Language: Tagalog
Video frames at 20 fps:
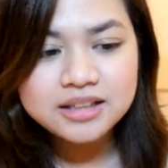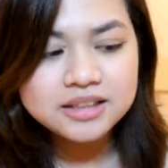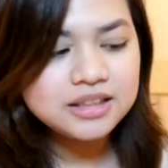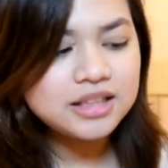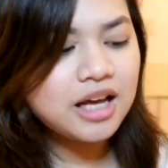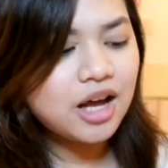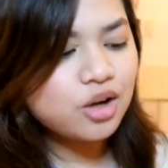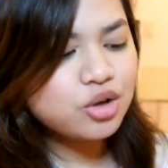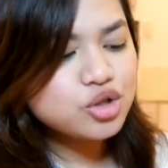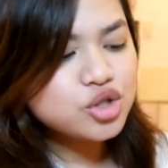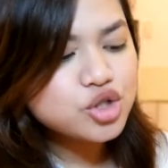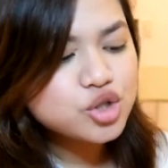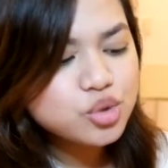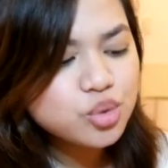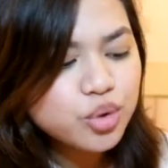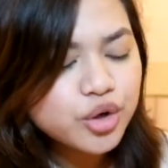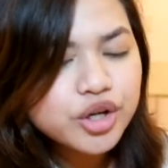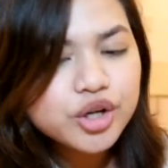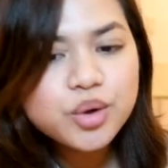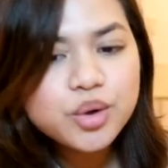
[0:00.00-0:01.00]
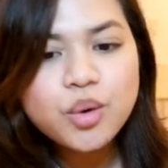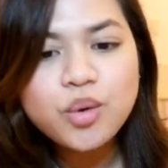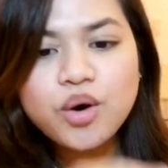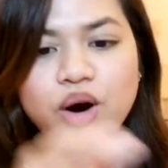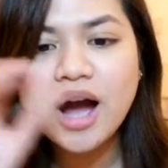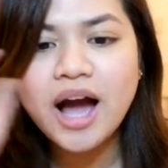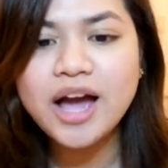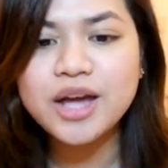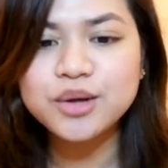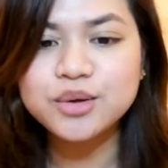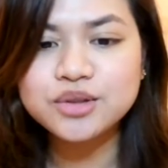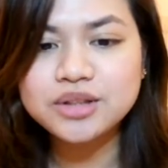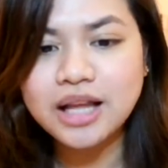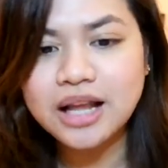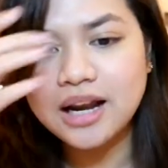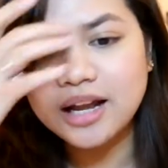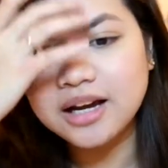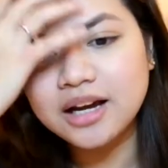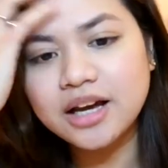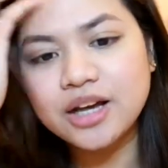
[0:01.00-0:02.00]
Hindi ako sure kung ayun
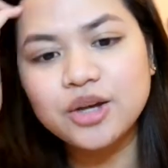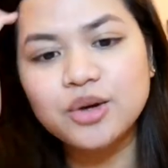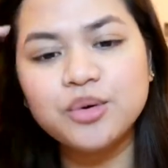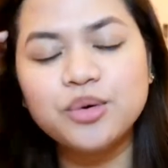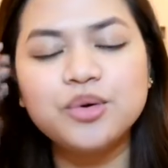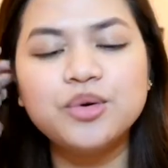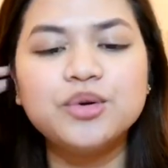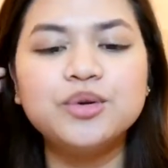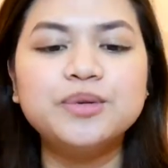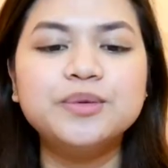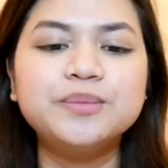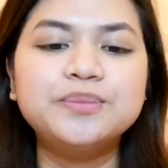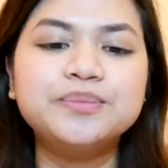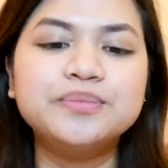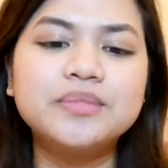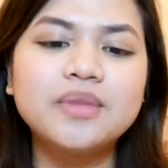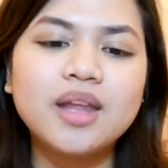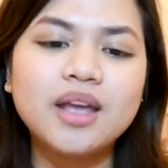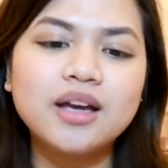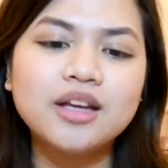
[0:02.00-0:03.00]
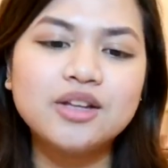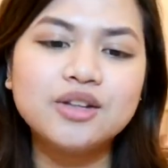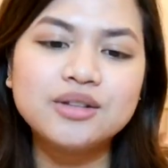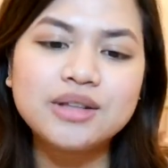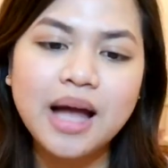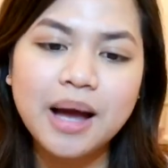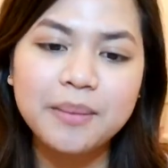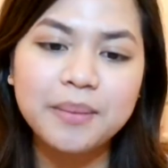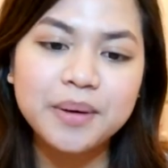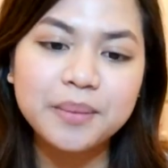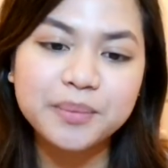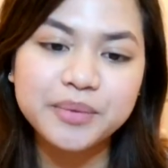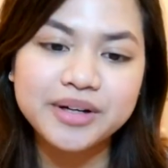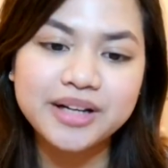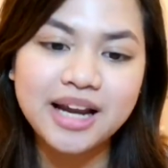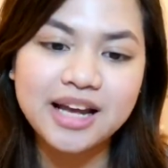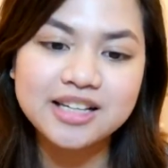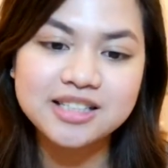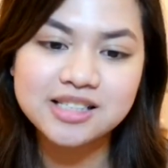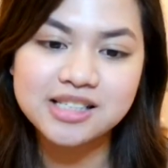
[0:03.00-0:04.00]
talaga yung yung tamang
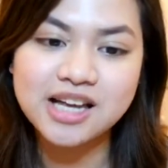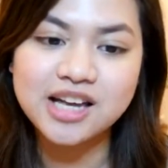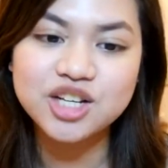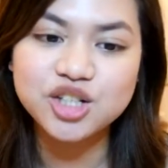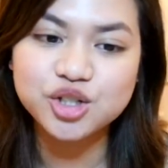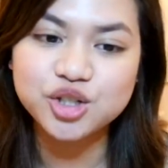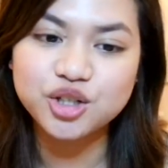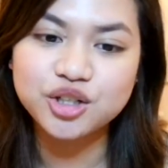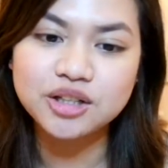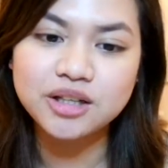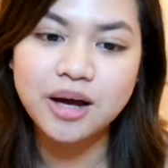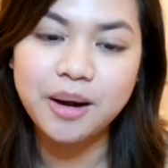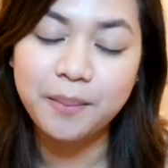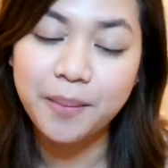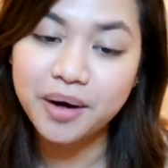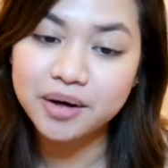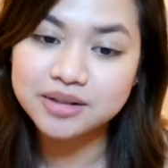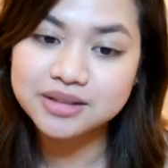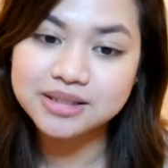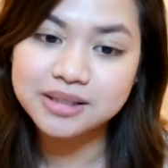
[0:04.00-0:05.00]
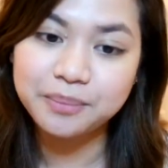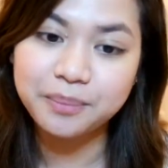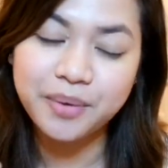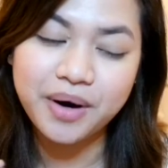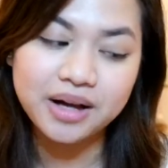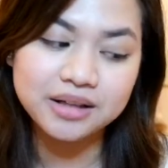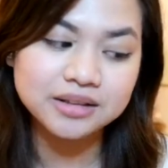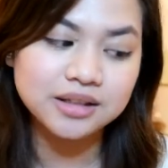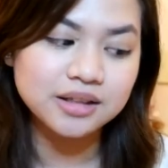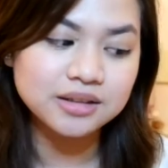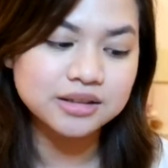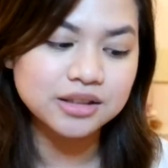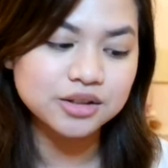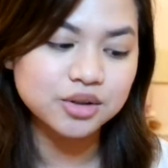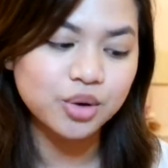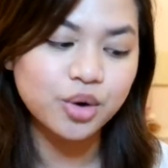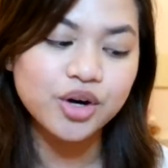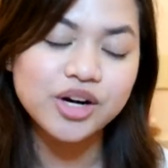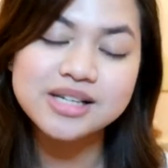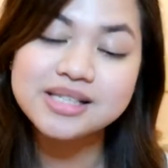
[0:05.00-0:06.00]
pronunciation about sa product na
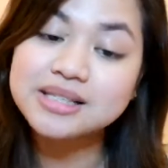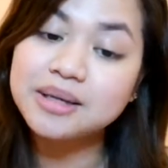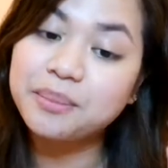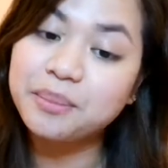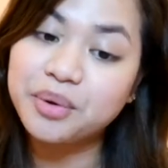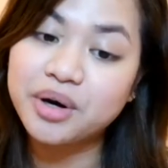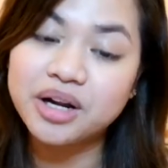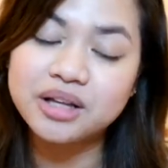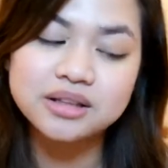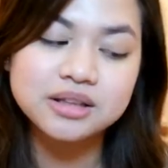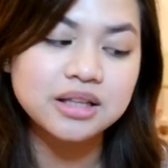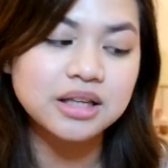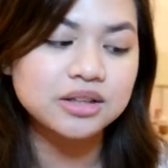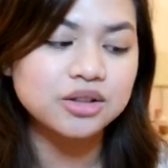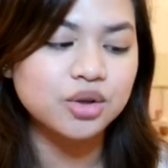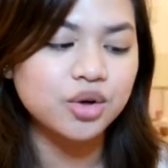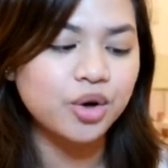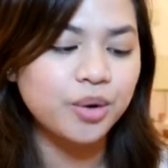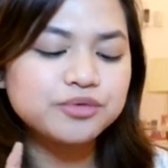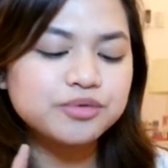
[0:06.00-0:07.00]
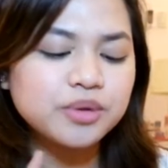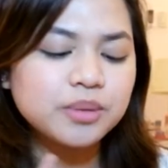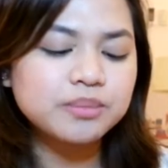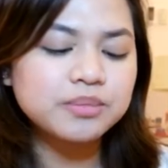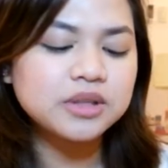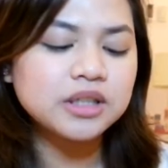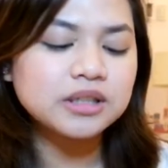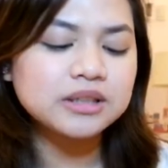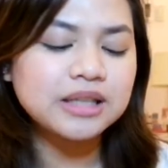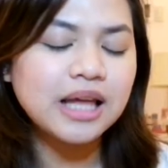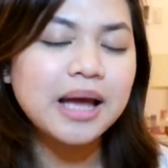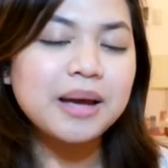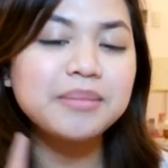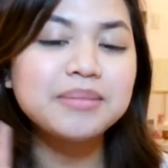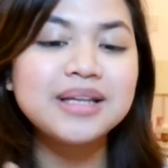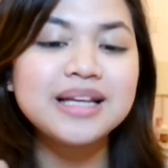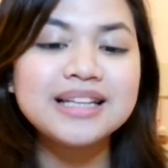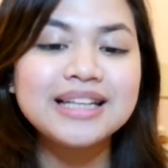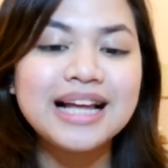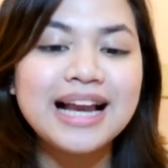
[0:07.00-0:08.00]
to or sa brand na to. From the
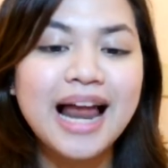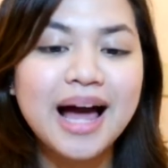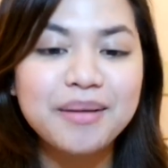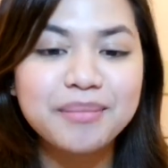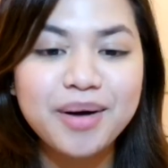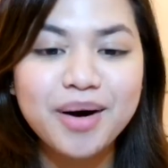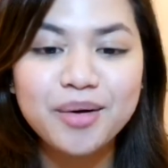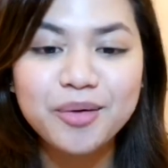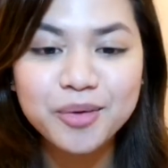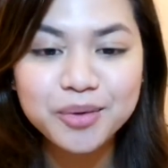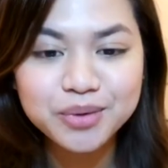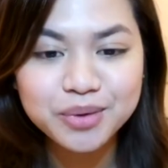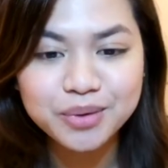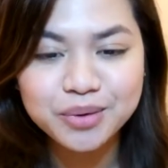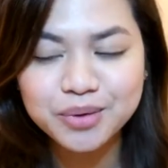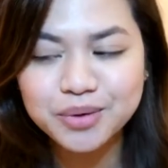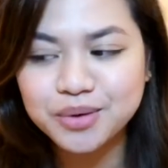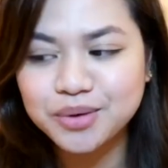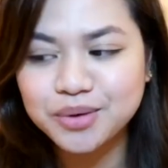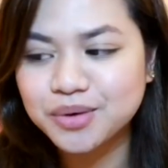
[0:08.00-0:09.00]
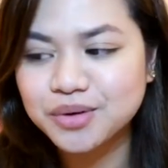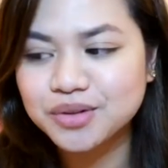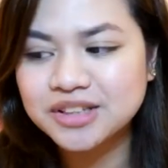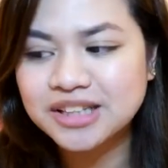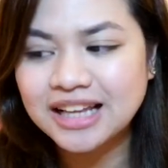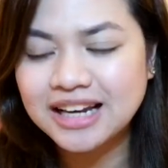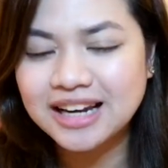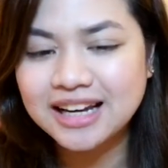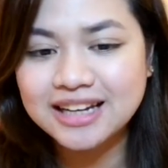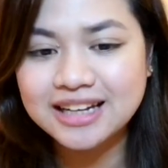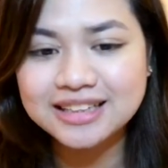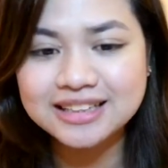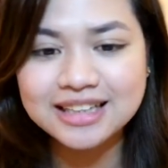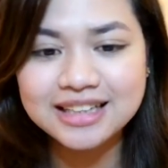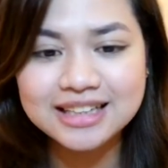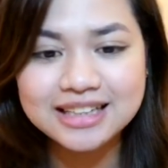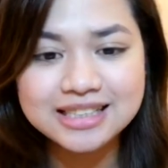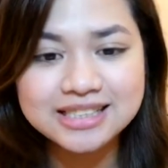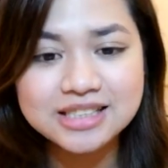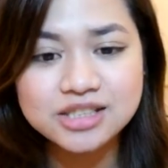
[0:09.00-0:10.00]
time na nalaman ko to, talagang
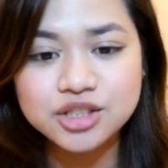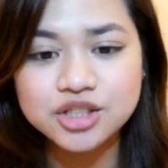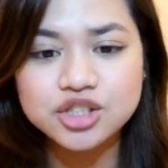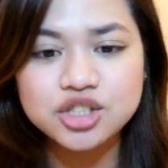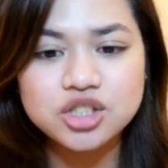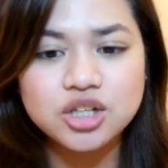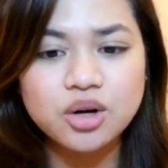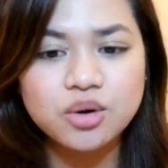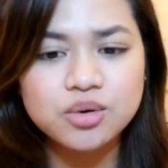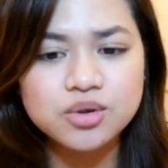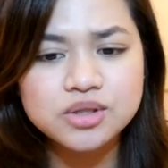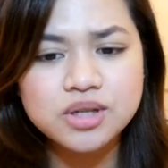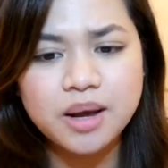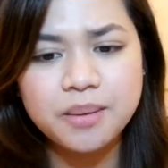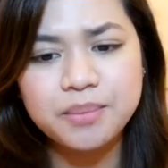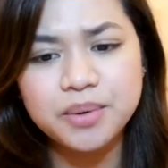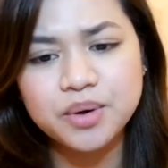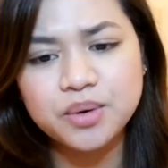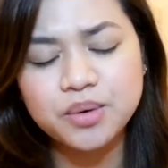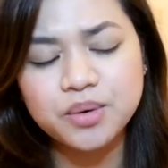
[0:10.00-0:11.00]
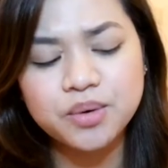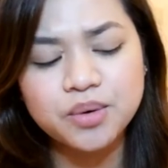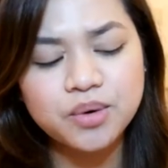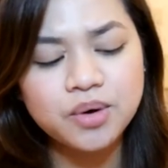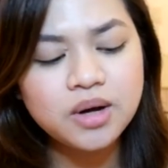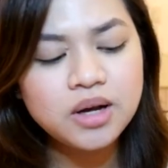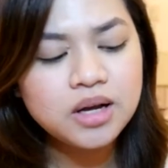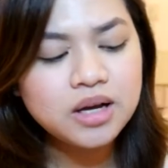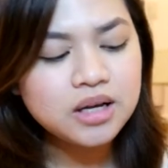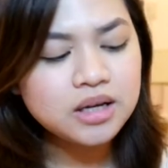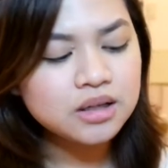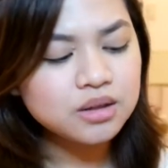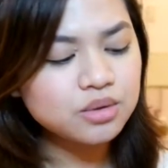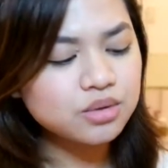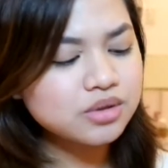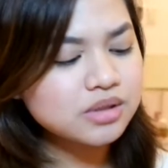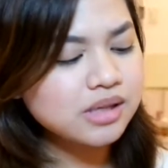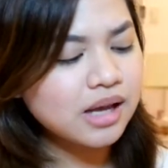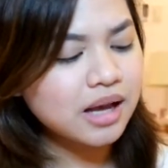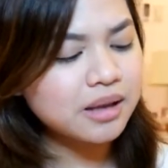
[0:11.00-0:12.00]
nag-research ako. Sabi ko,
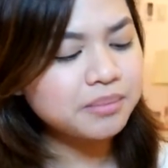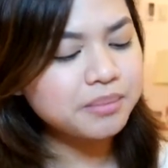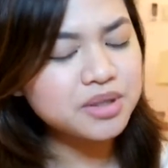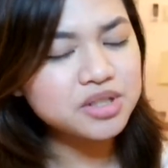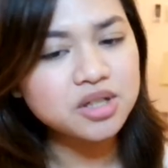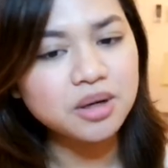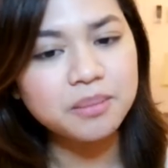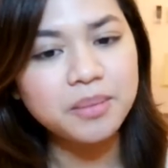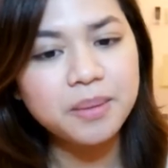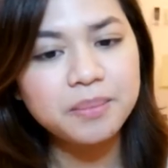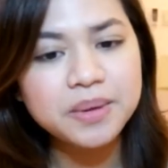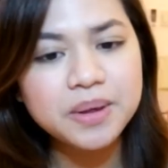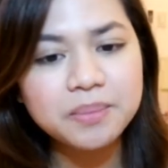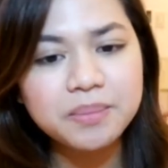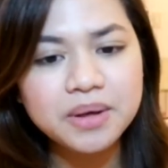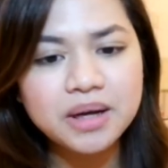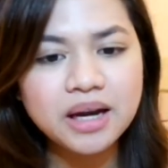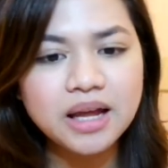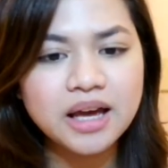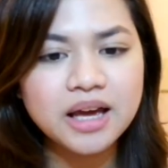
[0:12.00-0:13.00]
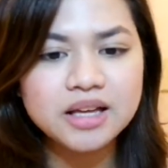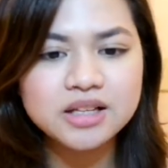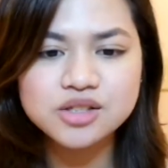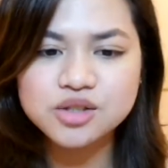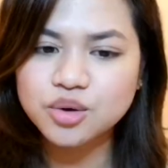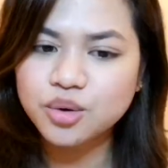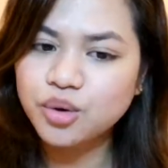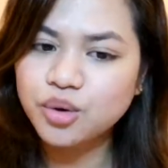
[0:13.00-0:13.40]
kung saan ba siya mabibili and so